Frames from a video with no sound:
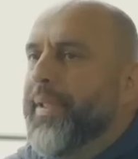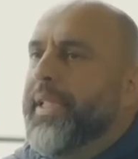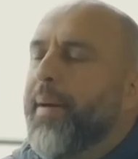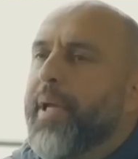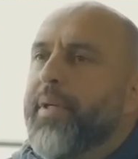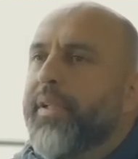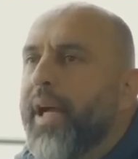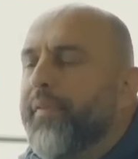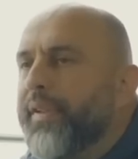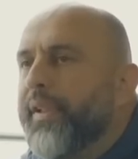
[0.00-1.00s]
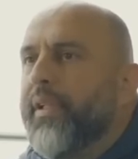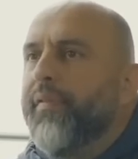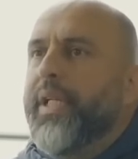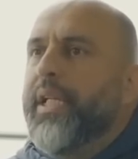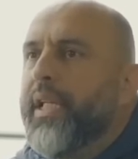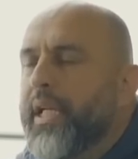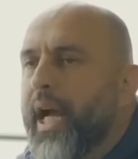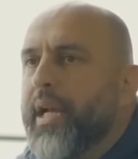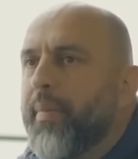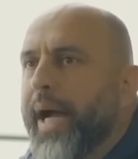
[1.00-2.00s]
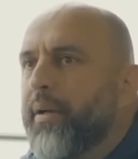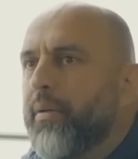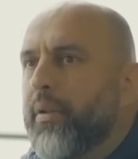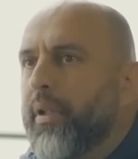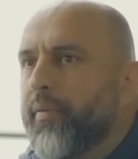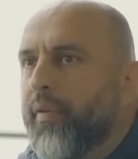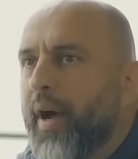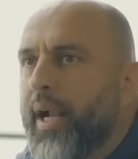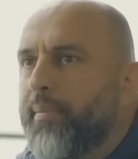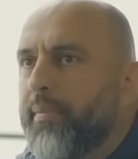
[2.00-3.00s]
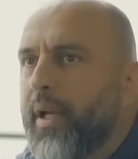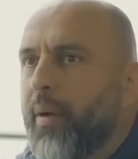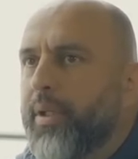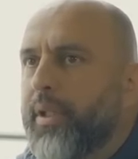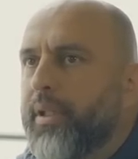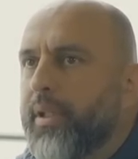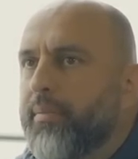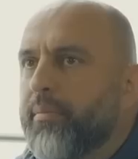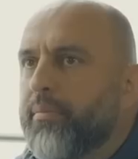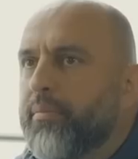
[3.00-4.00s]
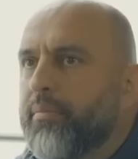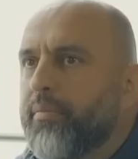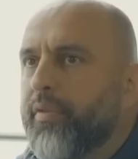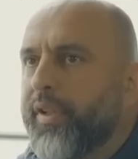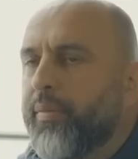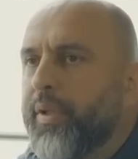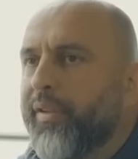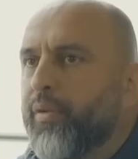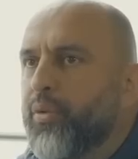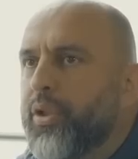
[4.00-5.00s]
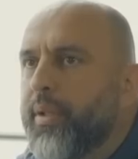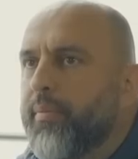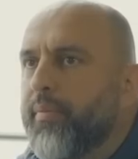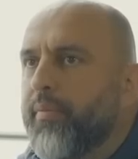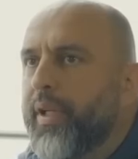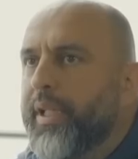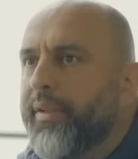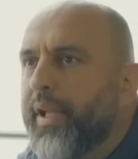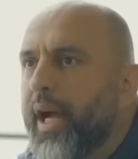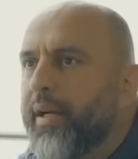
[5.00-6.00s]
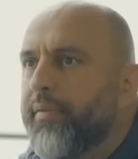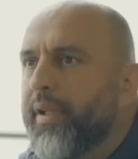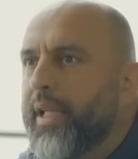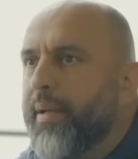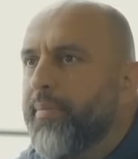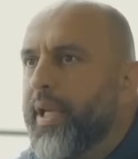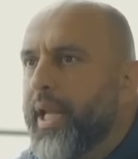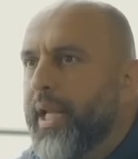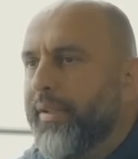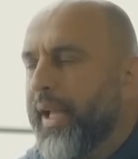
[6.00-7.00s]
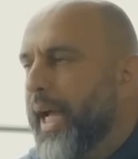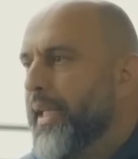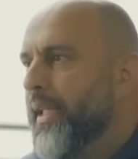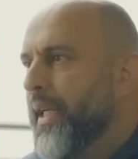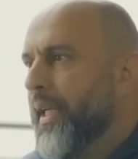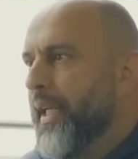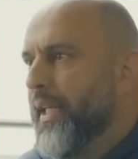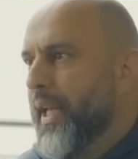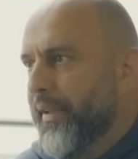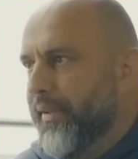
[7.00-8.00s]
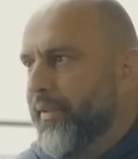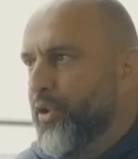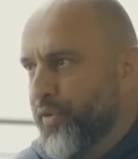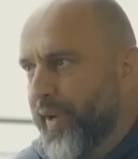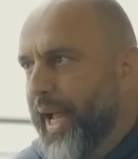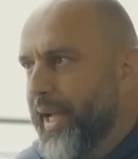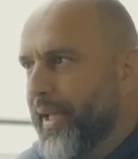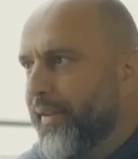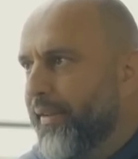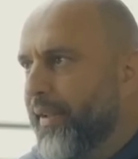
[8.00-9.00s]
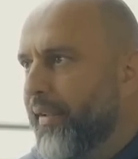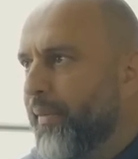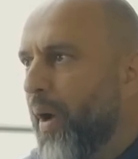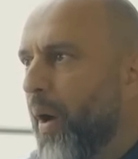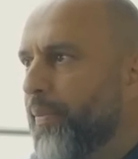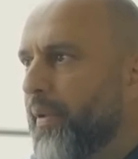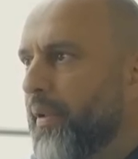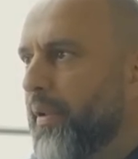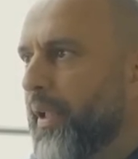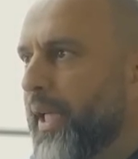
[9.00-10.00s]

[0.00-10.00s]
Ich habe eben gesagt, wir sind in vielen Dingen einer Meinung. Ähm, vor allem, glaube ich, ähm, wirst du mir zustimmen, wenn ich sage, wir leben in einer Zeit, in der es schwer ist, sich zu behaupten